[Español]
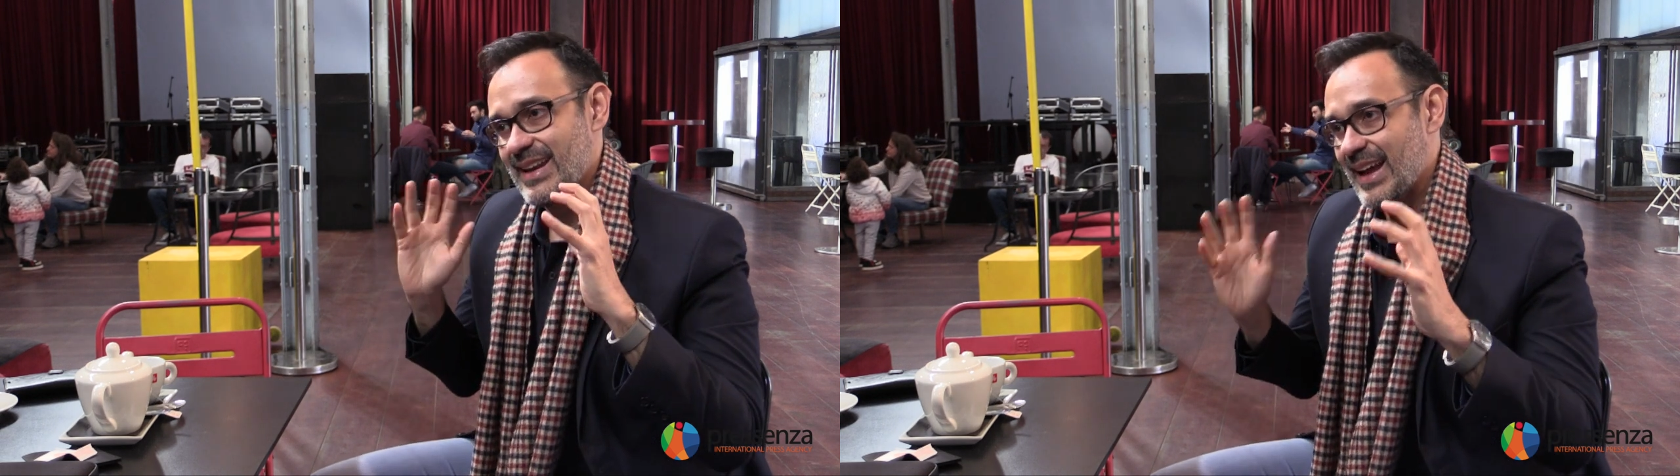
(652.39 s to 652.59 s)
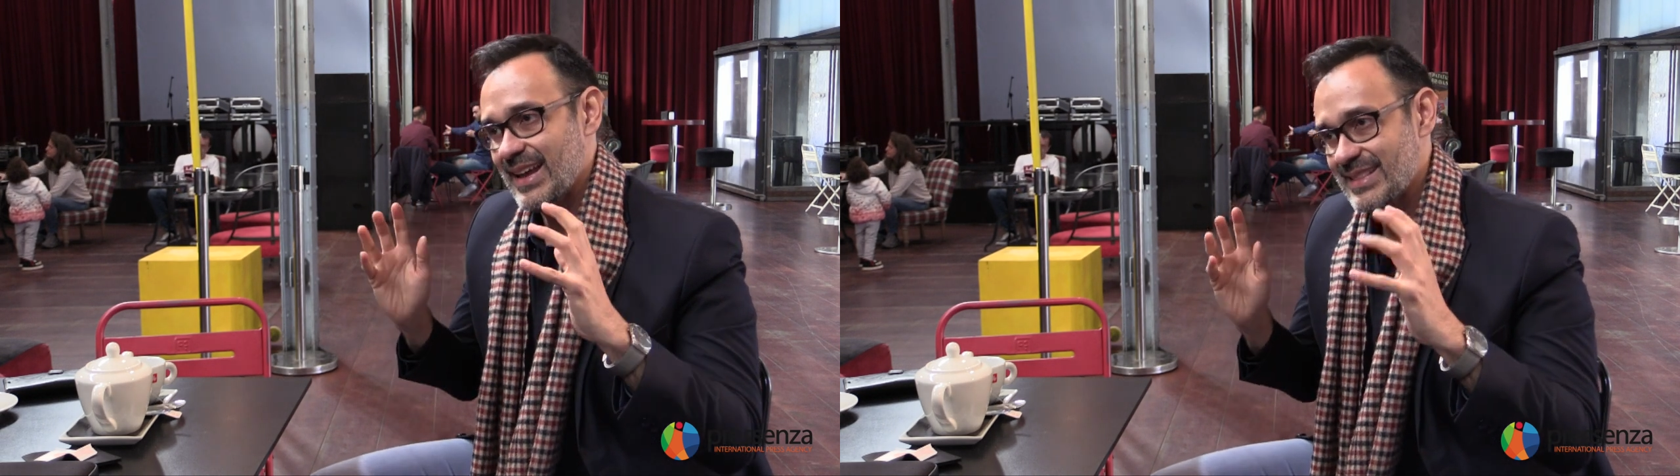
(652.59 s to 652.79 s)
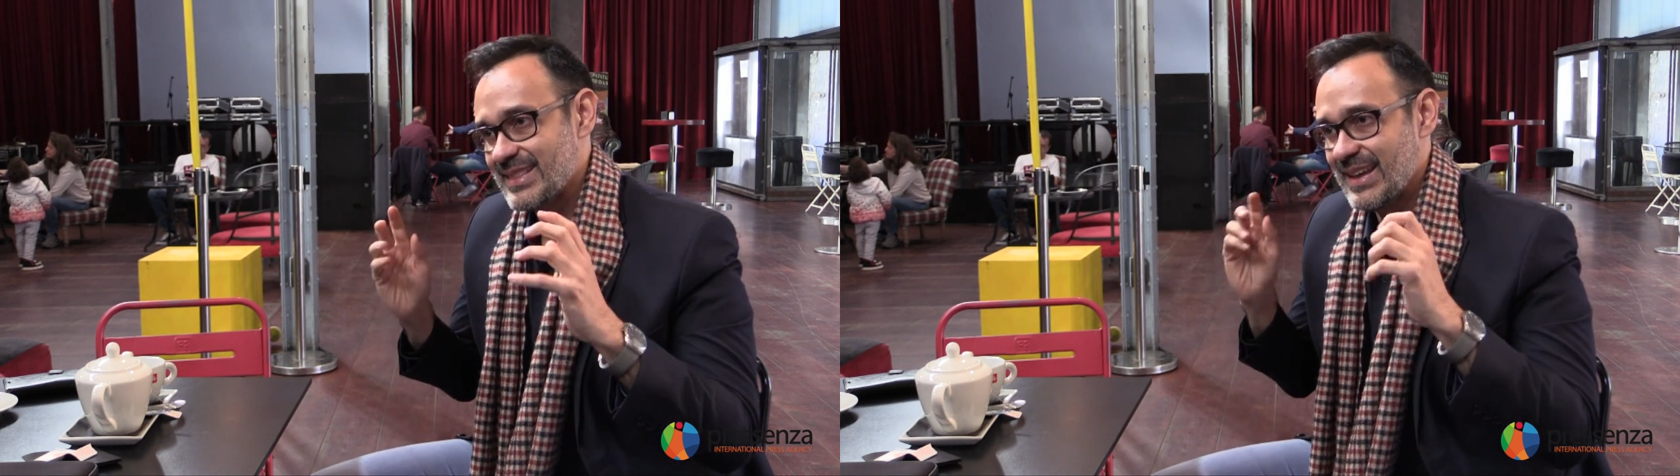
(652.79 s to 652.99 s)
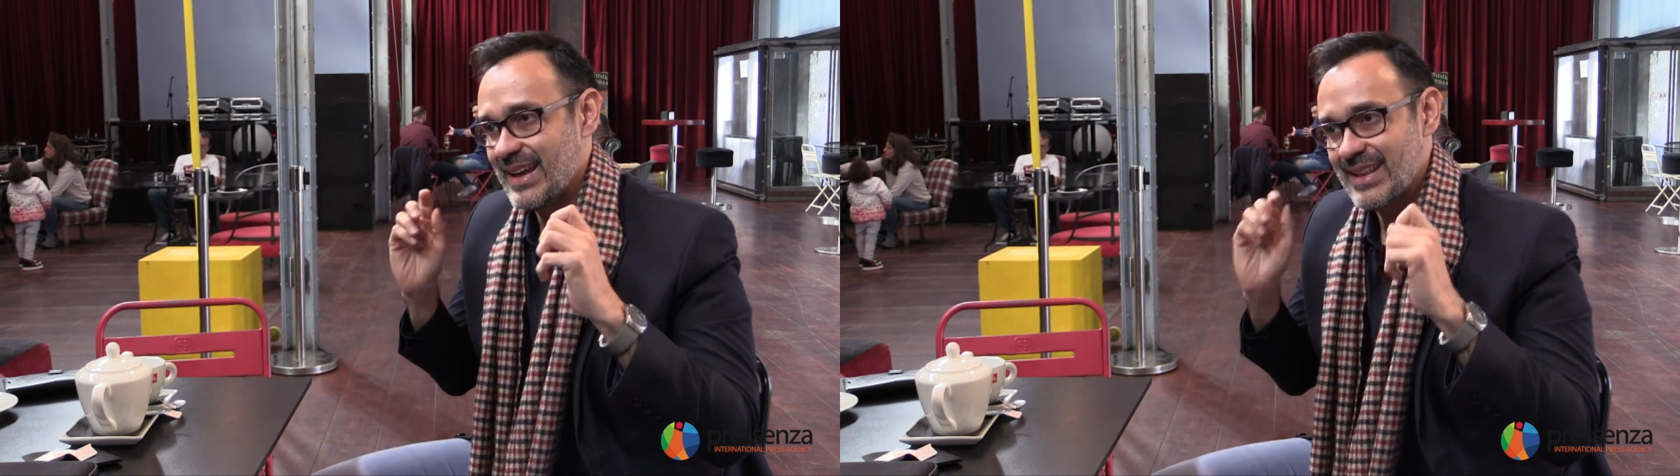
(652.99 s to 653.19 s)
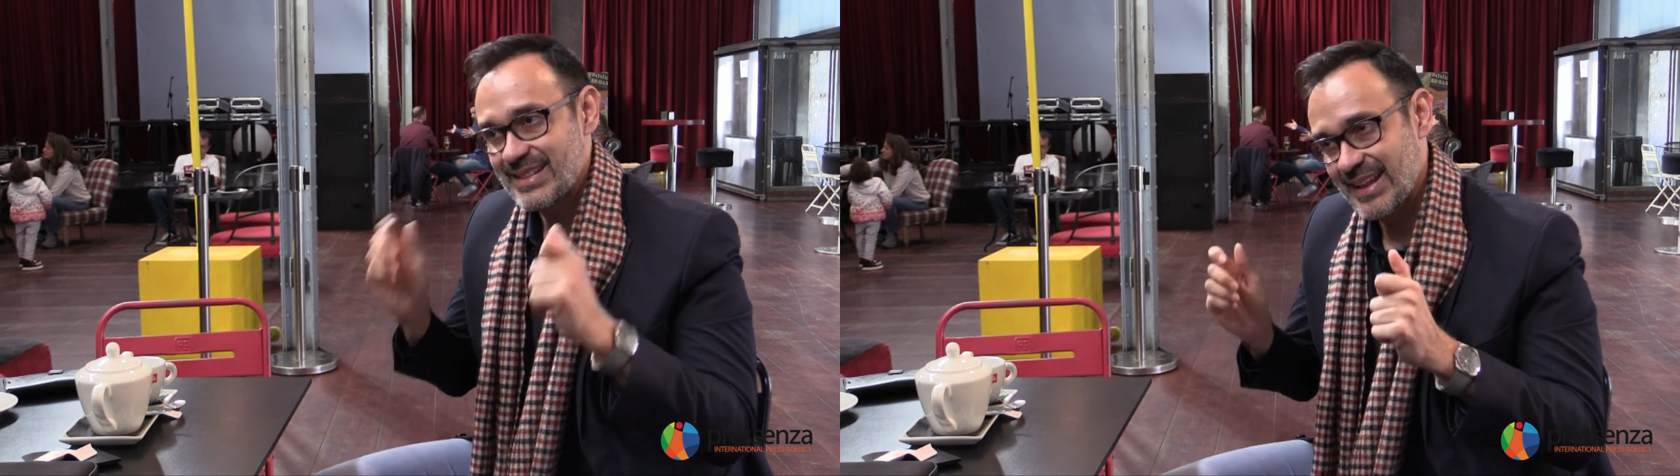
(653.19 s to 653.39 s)
la
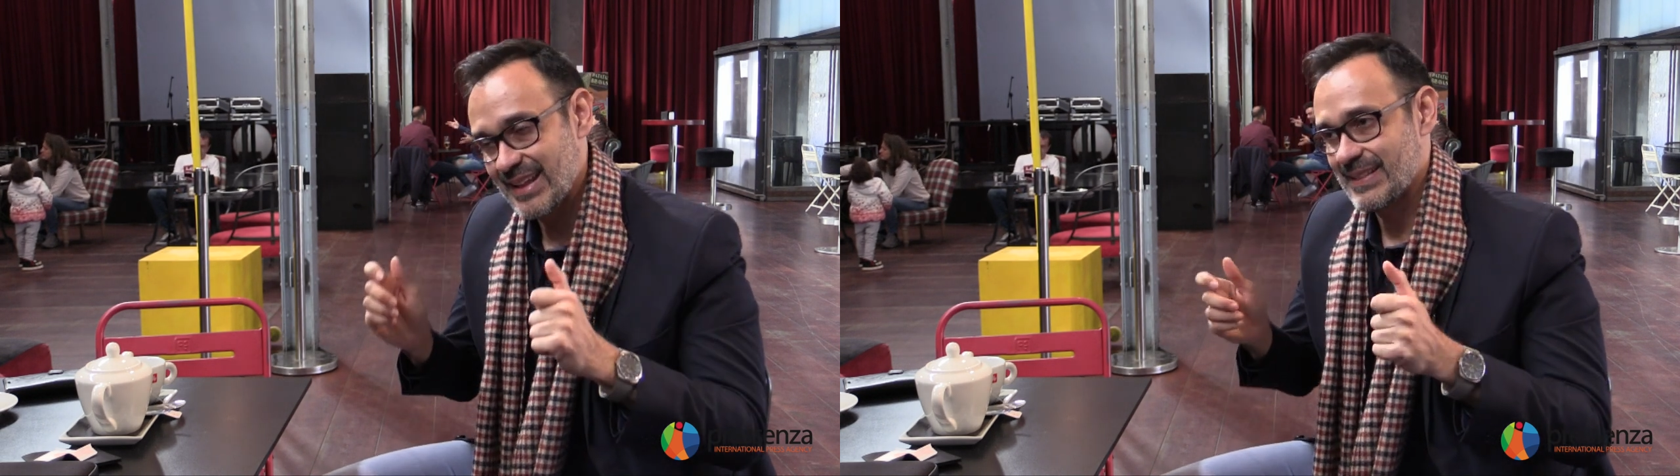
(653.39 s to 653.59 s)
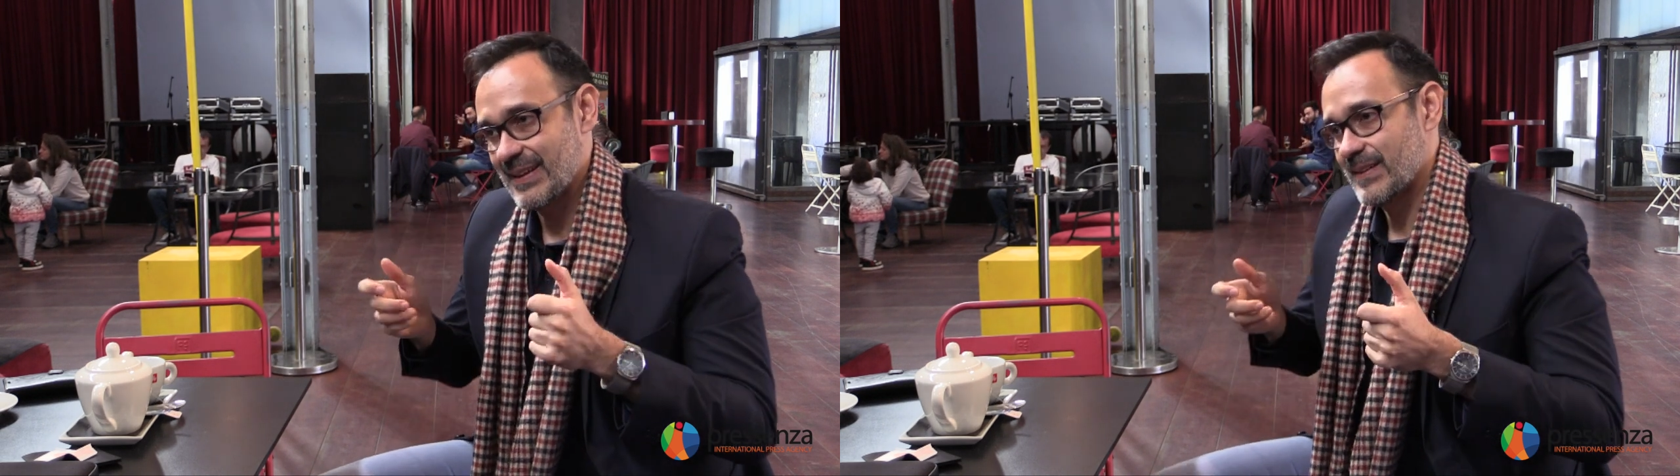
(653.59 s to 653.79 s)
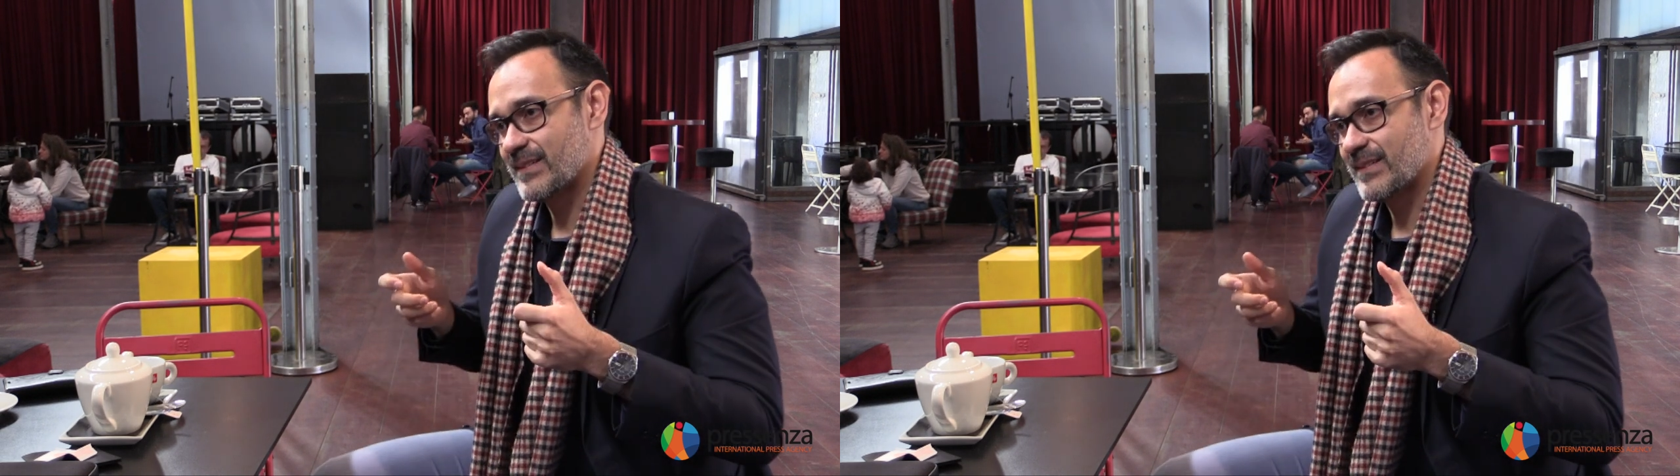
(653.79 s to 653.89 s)
gente entienda